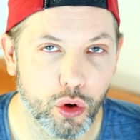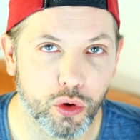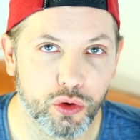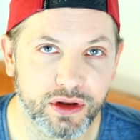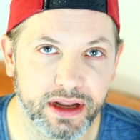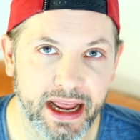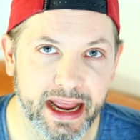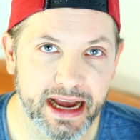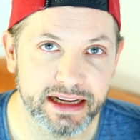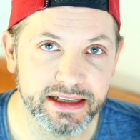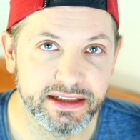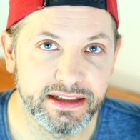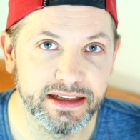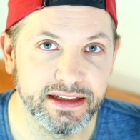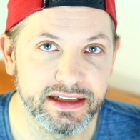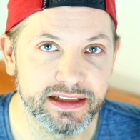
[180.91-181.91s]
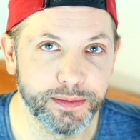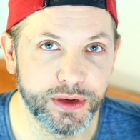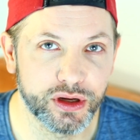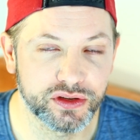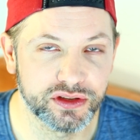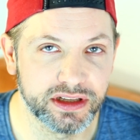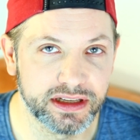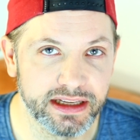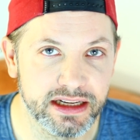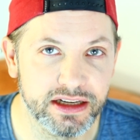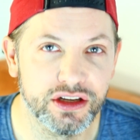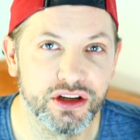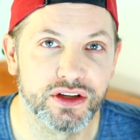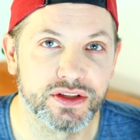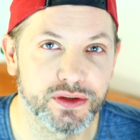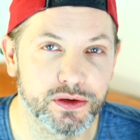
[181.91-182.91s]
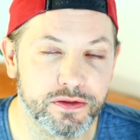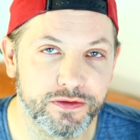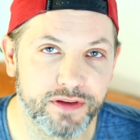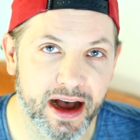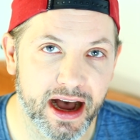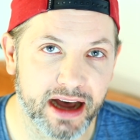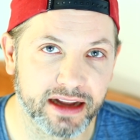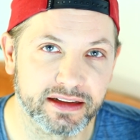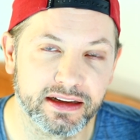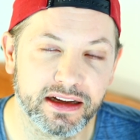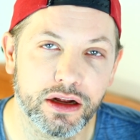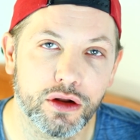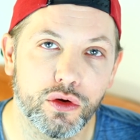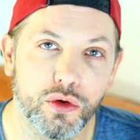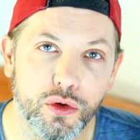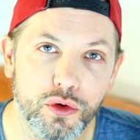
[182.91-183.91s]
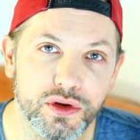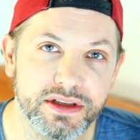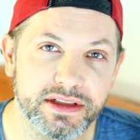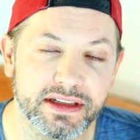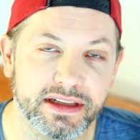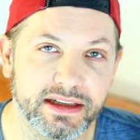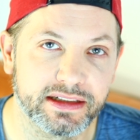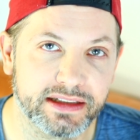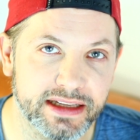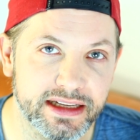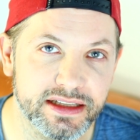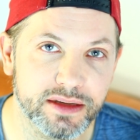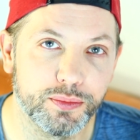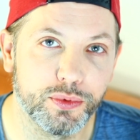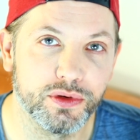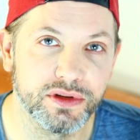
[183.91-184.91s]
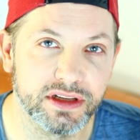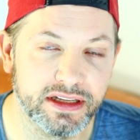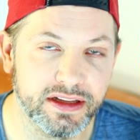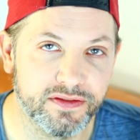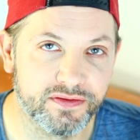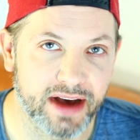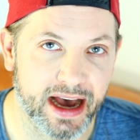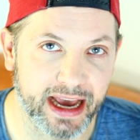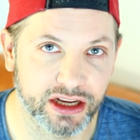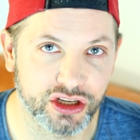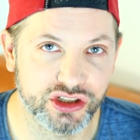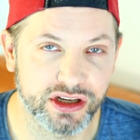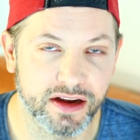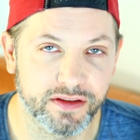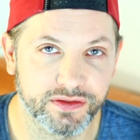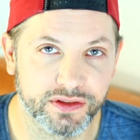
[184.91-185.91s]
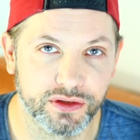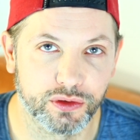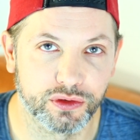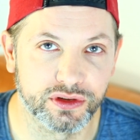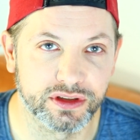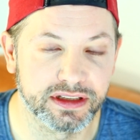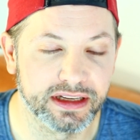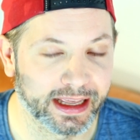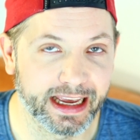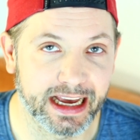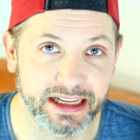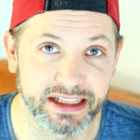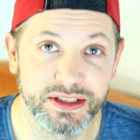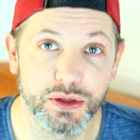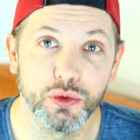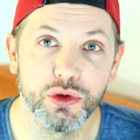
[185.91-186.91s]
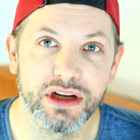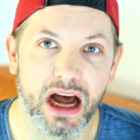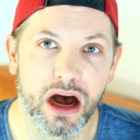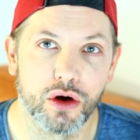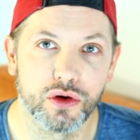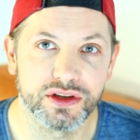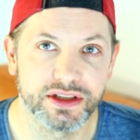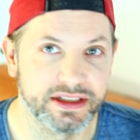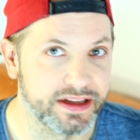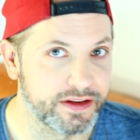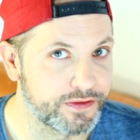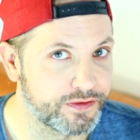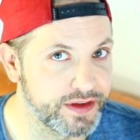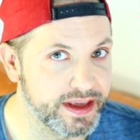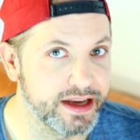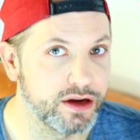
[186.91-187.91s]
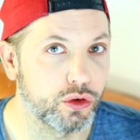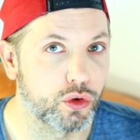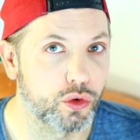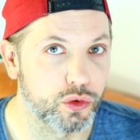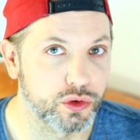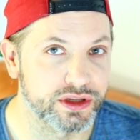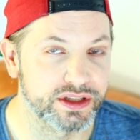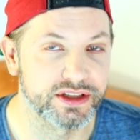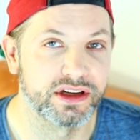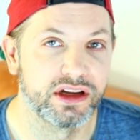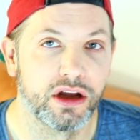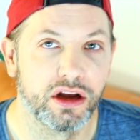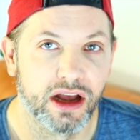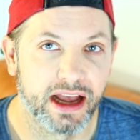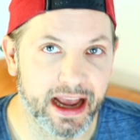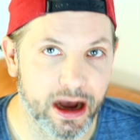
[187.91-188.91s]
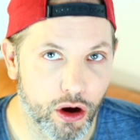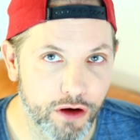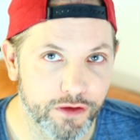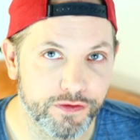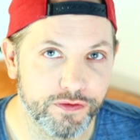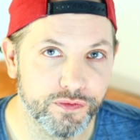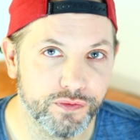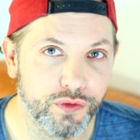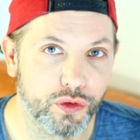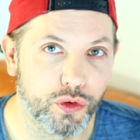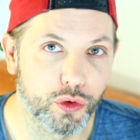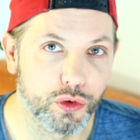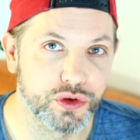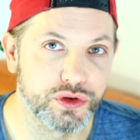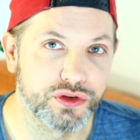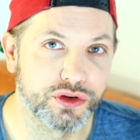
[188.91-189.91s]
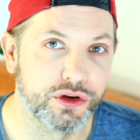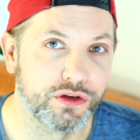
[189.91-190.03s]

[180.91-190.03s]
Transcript: Und erst dieses Minoxidilsulfat löst diese positiven Eigenschaften und Reaktionen aus, die wir uns erhoffen und